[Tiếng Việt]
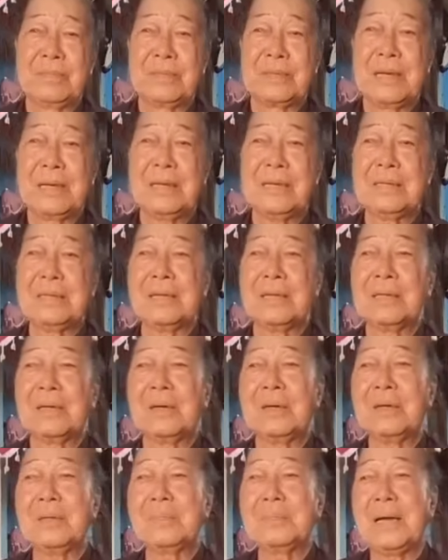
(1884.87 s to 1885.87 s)
cho nên từ
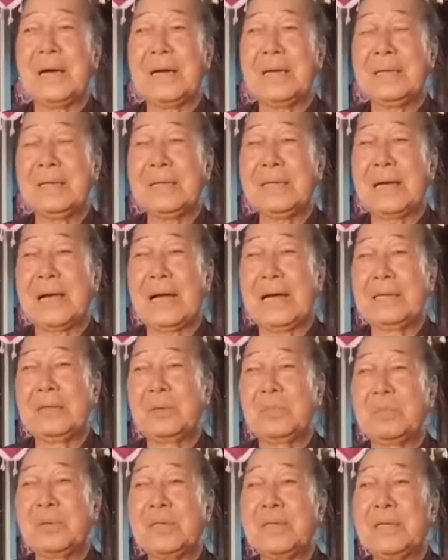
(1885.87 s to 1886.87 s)
đó hôm nay đó ngài
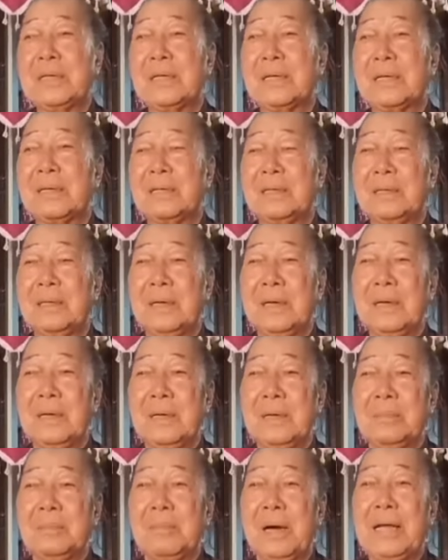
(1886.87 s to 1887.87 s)
dùng cái danh từ
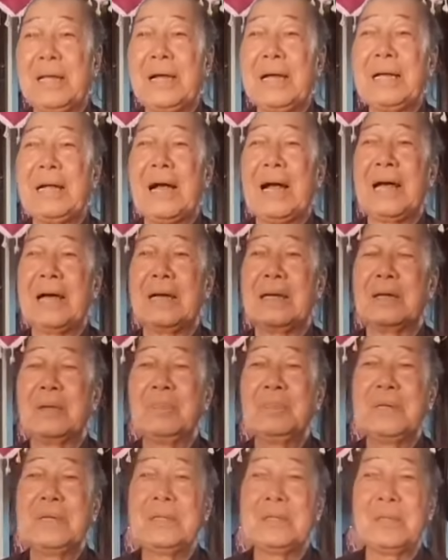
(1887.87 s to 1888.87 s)
bể ái hà
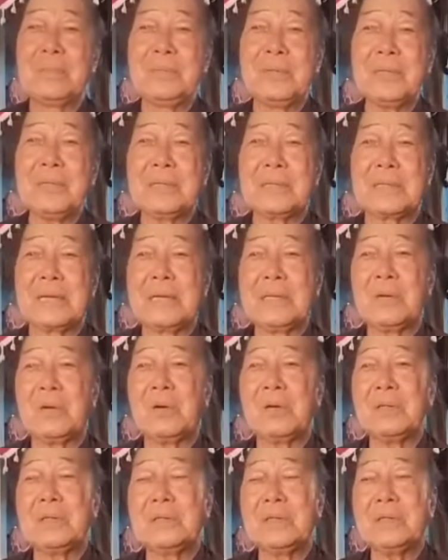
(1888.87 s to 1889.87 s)
gươm đinh sớm dứt chỉ
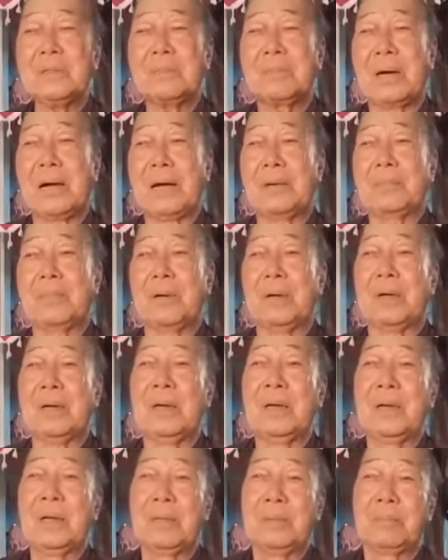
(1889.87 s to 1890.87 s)
có dứt bằng
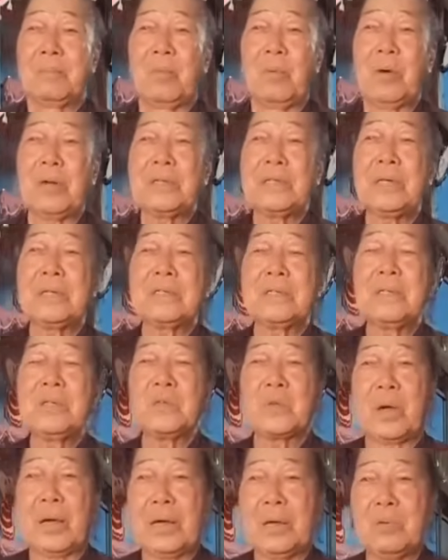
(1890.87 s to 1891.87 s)
một cái sức trí
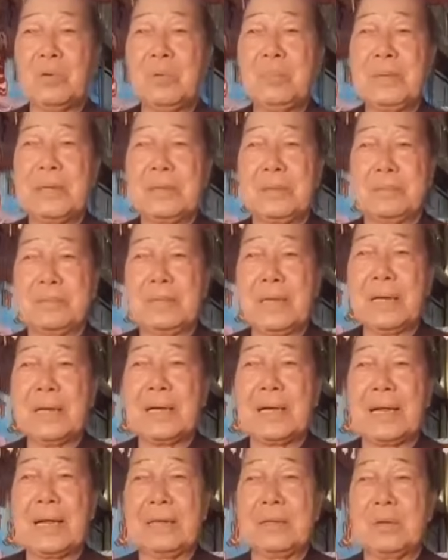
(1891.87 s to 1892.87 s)
tuệ của mình tức
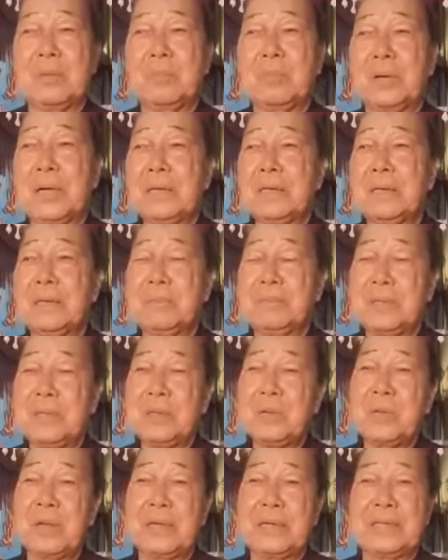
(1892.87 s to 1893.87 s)
là dùng cái gương
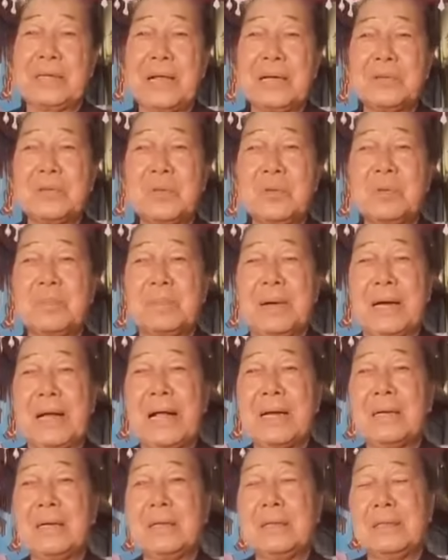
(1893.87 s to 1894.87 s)
trí tuệ sáng suốt mà
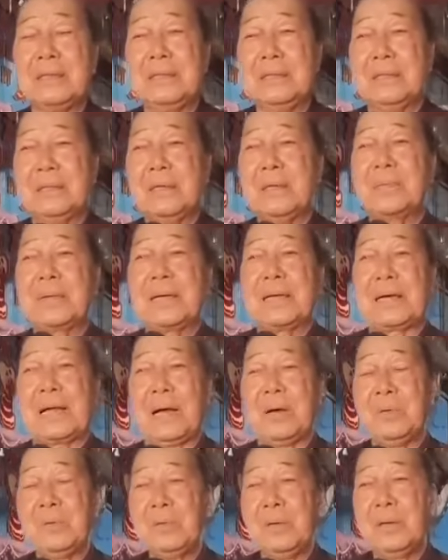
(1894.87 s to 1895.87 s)
cắt đứt đi những cái phiền
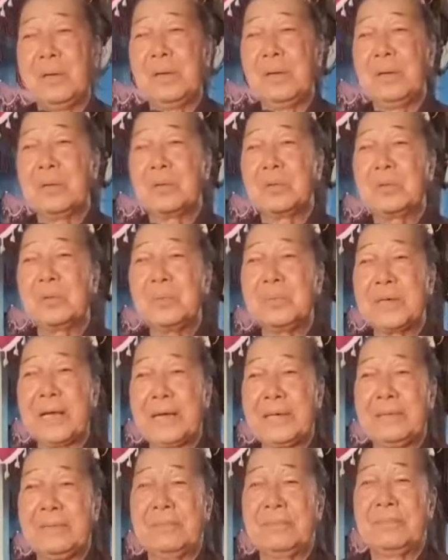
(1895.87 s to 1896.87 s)
não của chúng
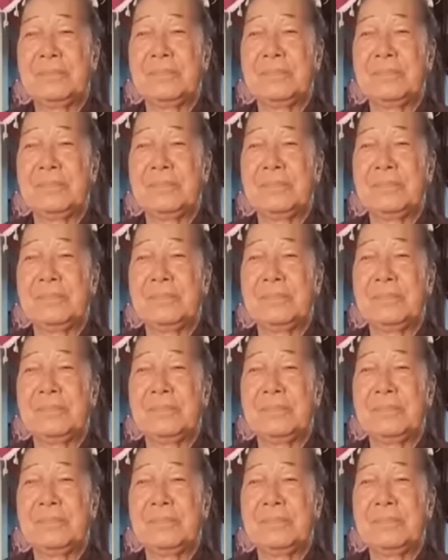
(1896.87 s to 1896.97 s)
sanh